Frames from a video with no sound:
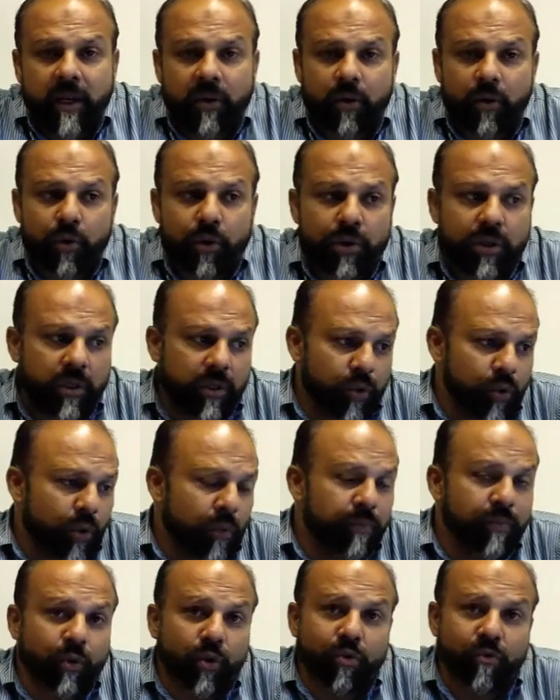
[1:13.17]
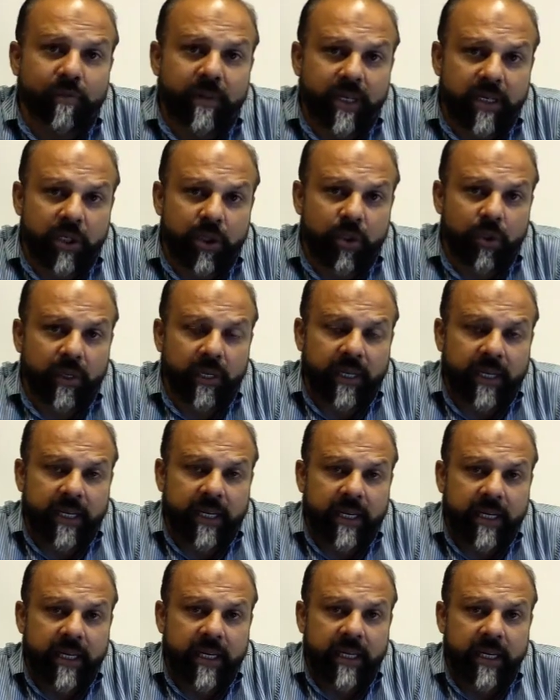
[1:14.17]
कुछ जो इम्प्रूवमेंट्स हुई
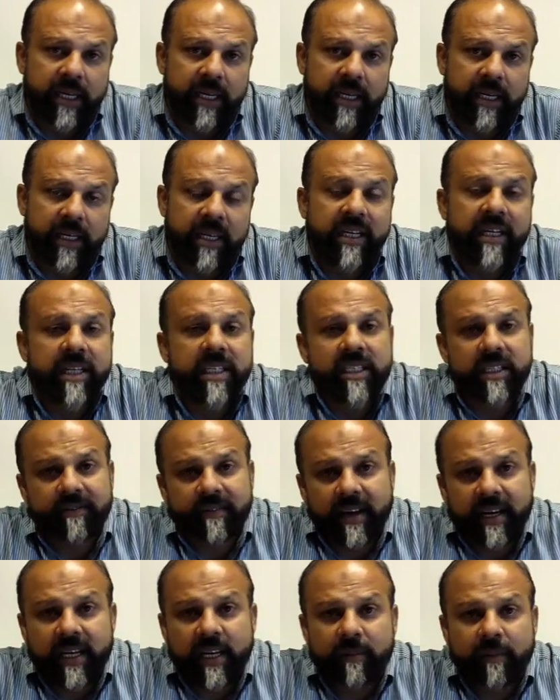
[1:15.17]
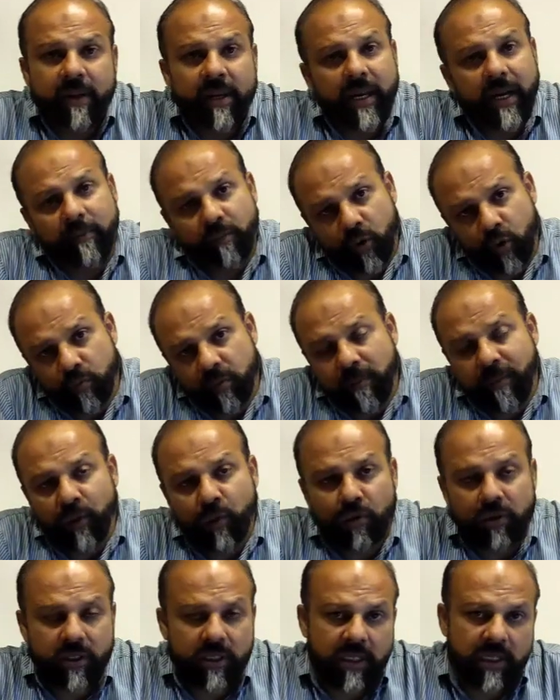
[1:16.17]
हैं डीएचए वैली में हम उस पर भी
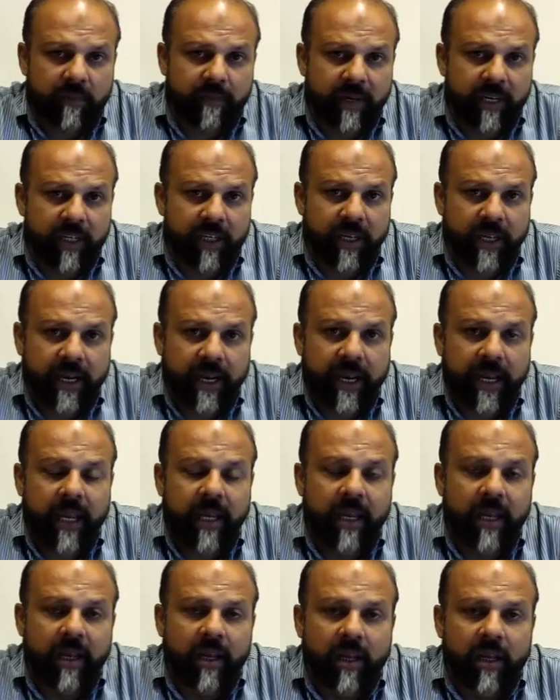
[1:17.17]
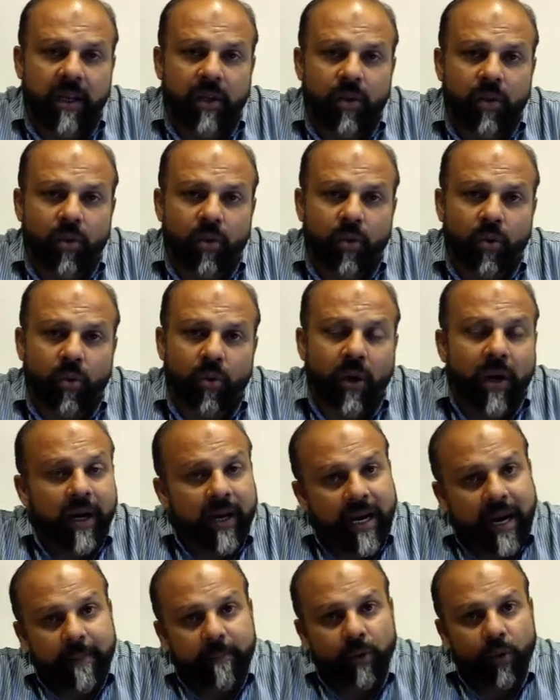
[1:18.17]
थोड़ी सी डिबेट करेंगे तो
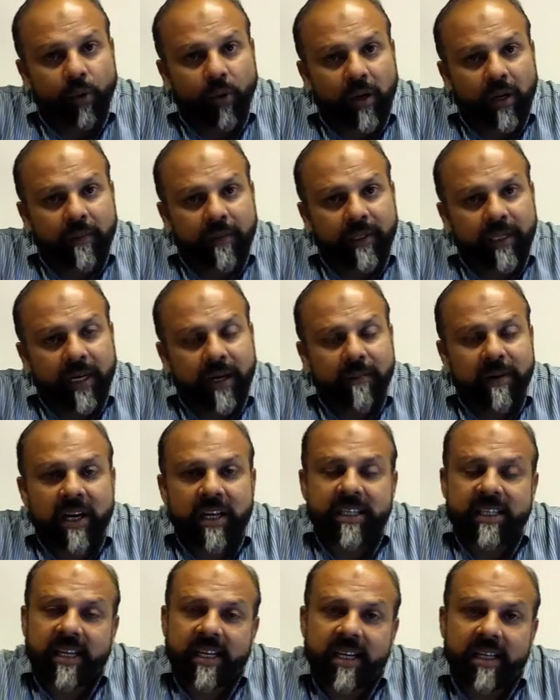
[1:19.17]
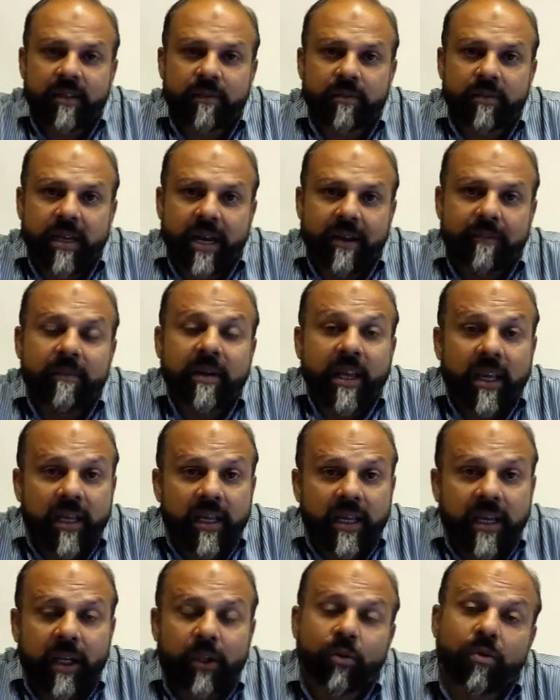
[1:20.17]
अगर आप लोगों ने अभी तक हमारा चैनल सब्सक्राइब नहीं
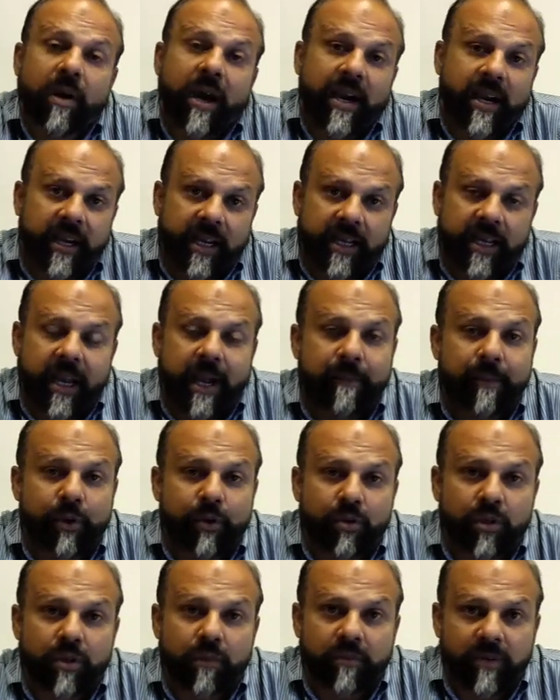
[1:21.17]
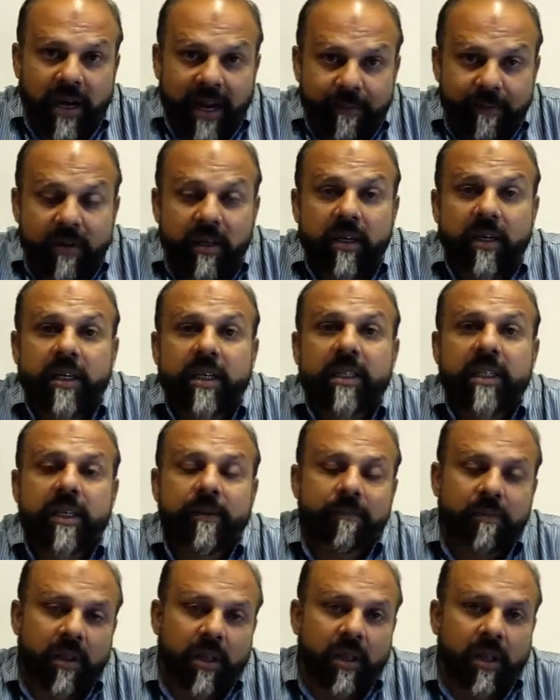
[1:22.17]
किया तो काइंडली आप इसको सब्सक्राइब कर
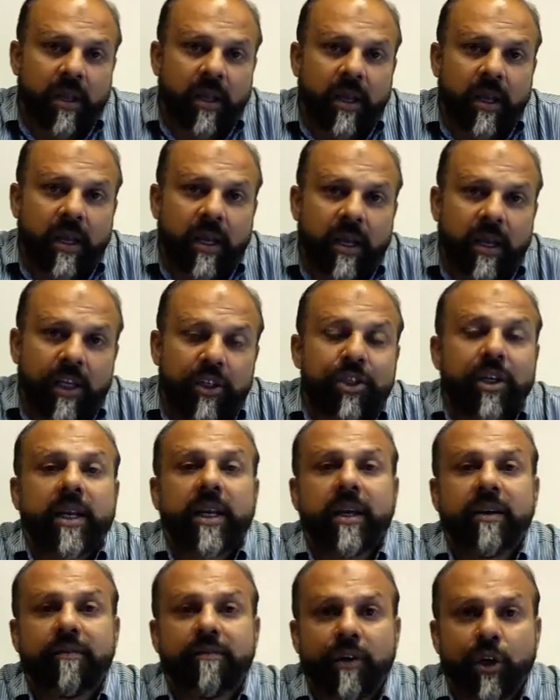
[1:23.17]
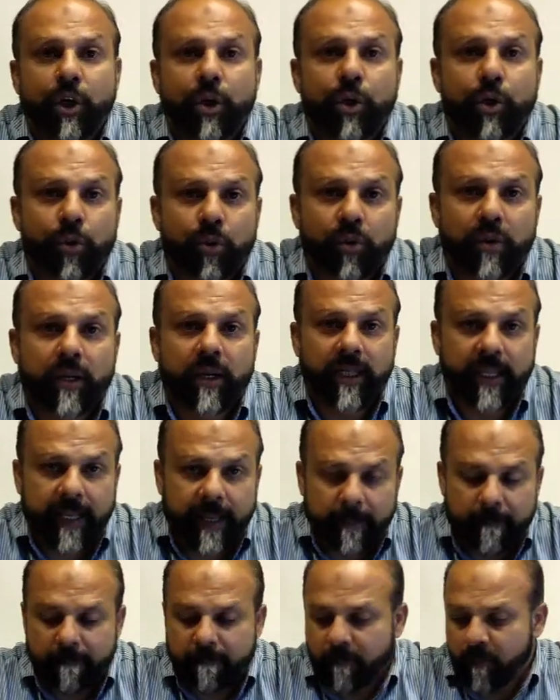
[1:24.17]
लीजिए चलें वीडियो शुरू करते
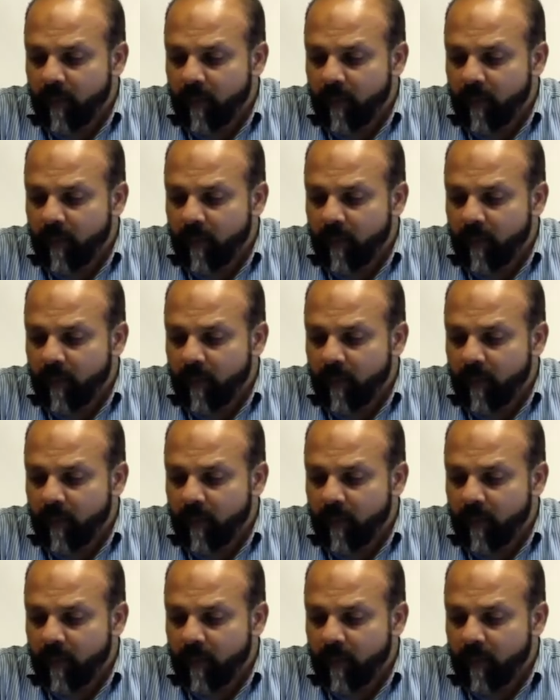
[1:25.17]
हैं